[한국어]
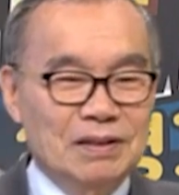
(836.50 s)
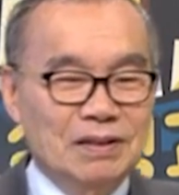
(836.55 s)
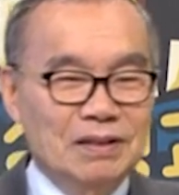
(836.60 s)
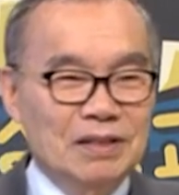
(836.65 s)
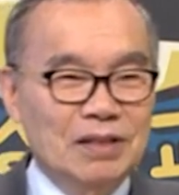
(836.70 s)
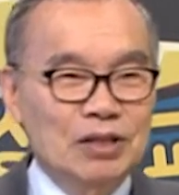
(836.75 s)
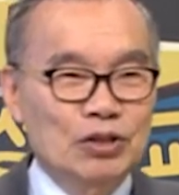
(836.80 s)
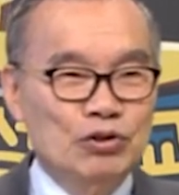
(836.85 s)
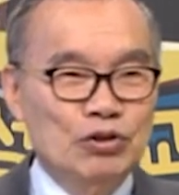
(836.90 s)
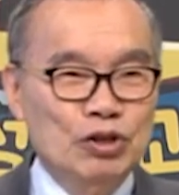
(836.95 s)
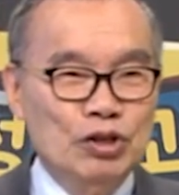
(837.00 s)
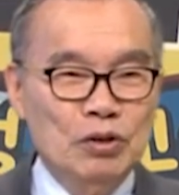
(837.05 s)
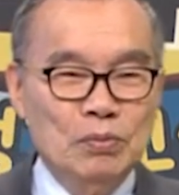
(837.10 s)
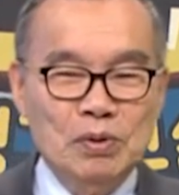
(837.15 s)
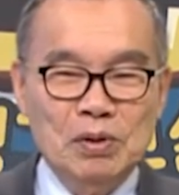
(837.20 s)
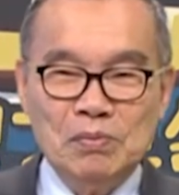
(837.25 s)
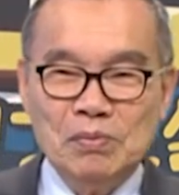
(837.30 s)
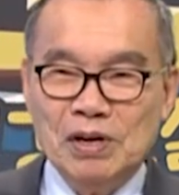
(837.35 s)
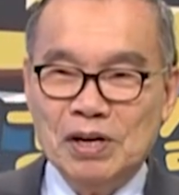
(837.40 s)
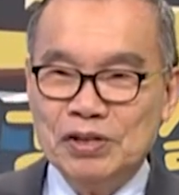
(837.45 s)

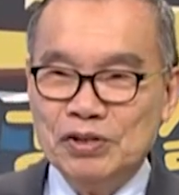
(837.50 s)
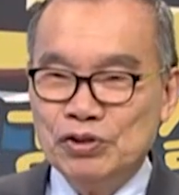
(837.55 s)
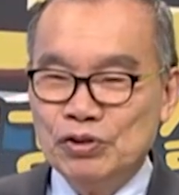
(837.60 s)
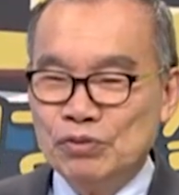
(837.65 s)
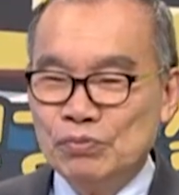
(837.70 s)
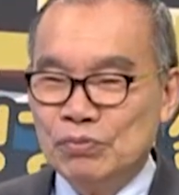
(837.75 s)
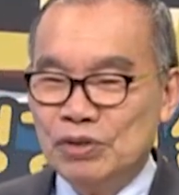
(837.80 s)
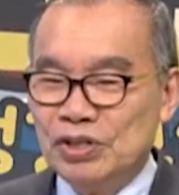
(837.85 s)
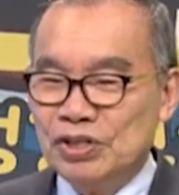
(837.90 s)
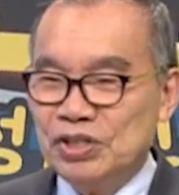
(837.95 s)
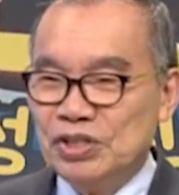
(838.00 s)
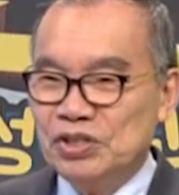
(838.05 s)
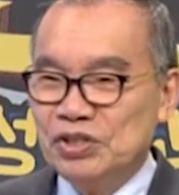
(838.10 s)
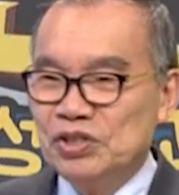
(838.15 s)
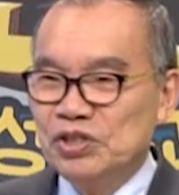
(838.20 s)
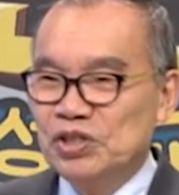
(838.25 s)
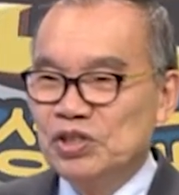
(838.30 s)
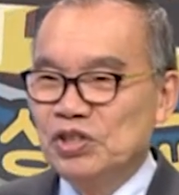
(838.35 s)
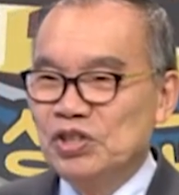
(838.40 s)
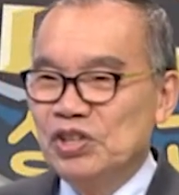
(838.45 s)
예수님이 말씀하신
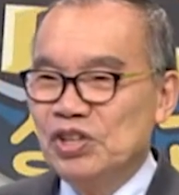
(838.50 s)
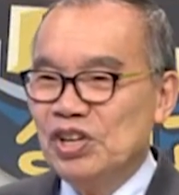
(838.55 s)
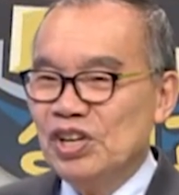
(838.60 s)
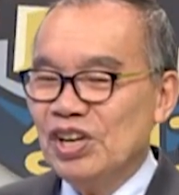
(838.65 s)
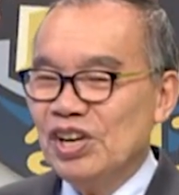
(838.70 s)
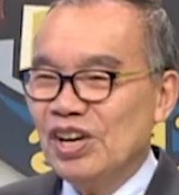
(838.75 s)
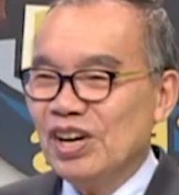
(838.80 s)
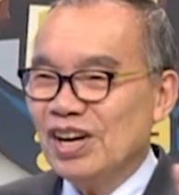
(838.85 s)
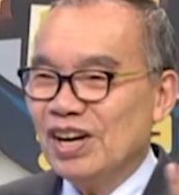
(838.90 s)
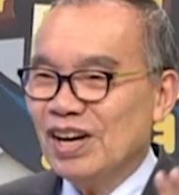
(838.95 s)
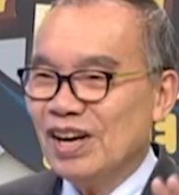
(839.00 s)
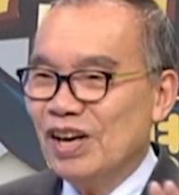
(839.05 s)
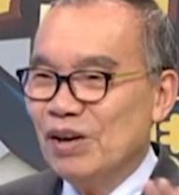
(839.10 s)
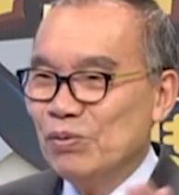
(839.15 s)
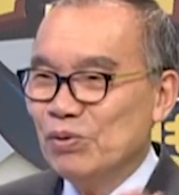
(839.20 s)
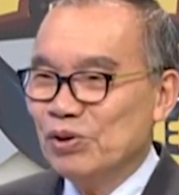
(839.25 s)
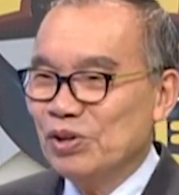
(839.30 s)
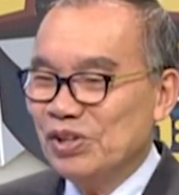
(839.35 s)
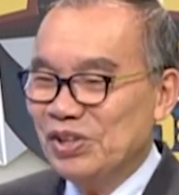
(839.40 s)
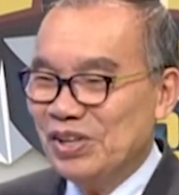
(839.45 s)
은혜가
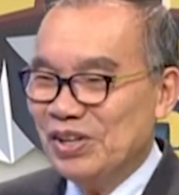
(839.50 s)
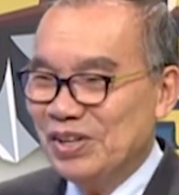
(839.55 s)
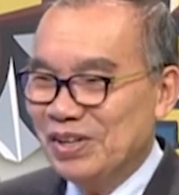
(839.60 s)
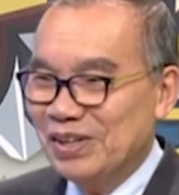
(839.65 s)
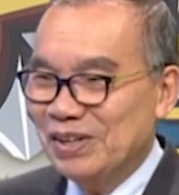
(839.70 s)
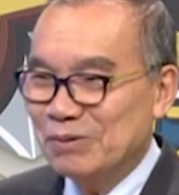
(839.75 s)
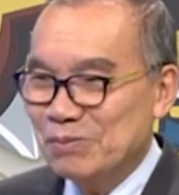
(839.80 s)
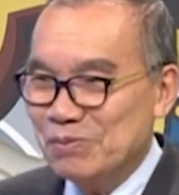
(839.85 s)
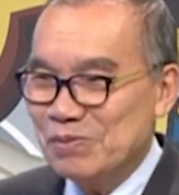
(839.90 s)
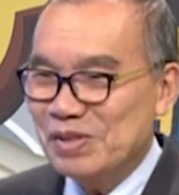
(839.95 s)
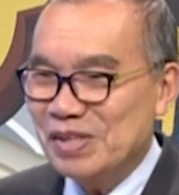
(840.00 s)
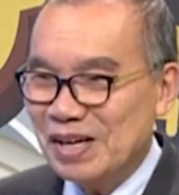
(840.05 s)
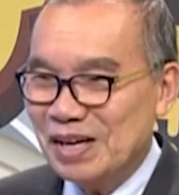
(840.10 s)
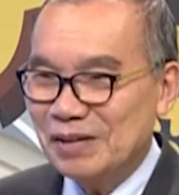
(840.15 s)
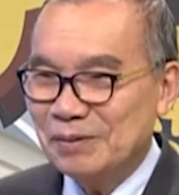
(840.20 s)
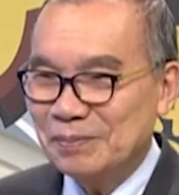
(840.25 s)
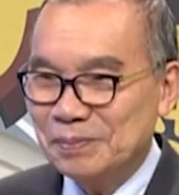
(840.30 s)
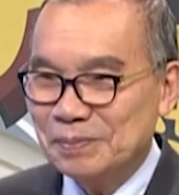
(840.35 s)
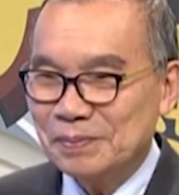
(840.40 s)
회복이 되는 겁니다.